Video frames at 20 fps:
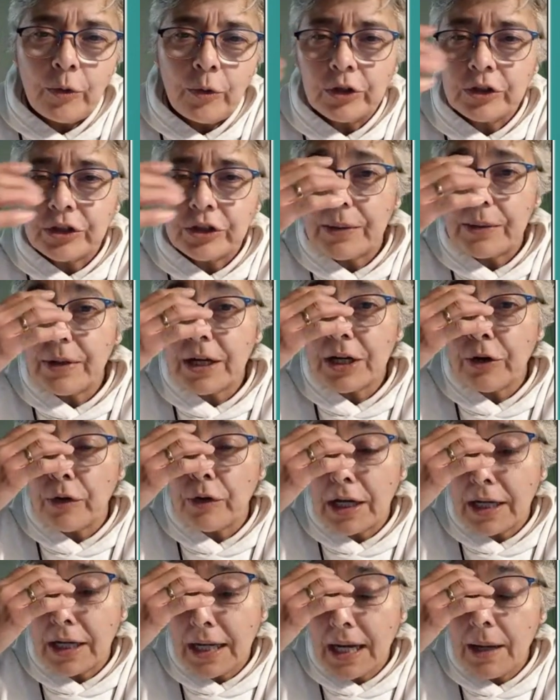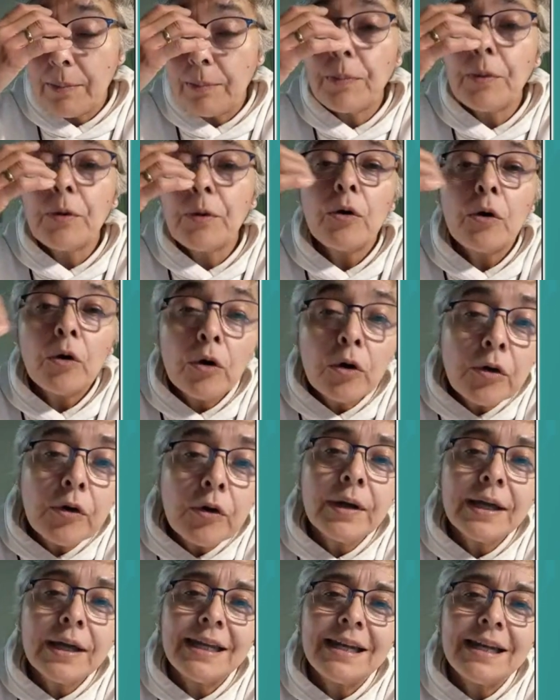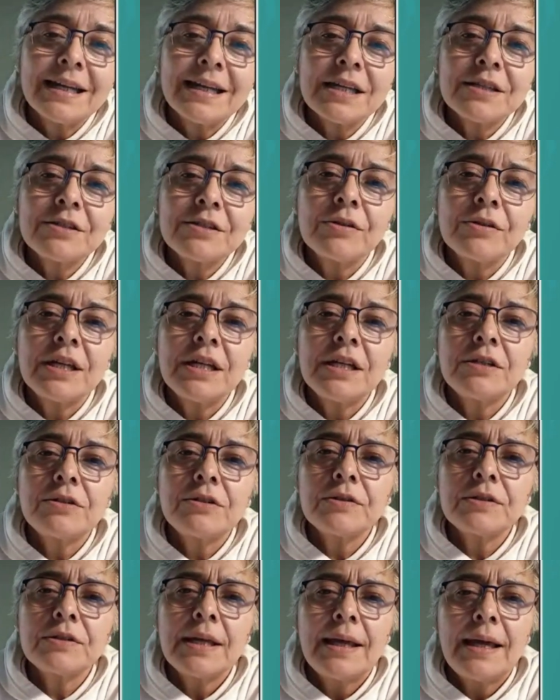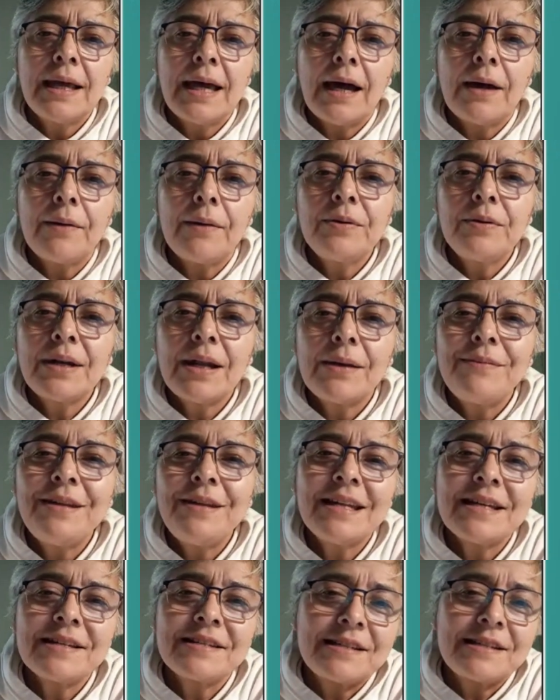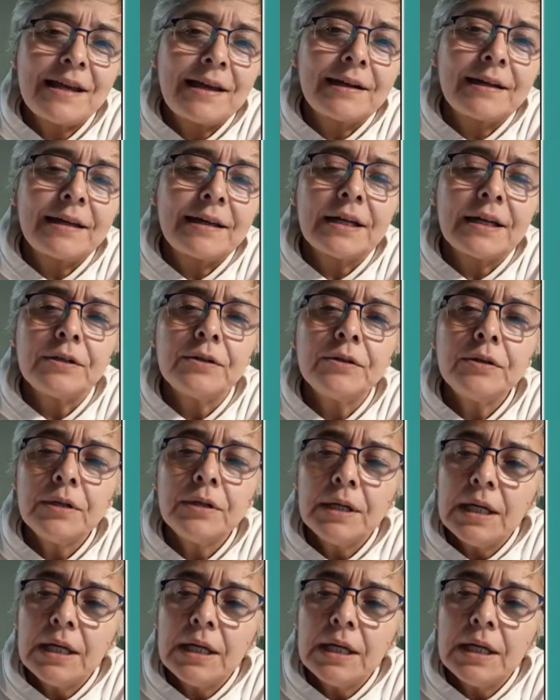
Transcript: trabajo del campo o en el caso de ellos había una mina cerca, ¿no?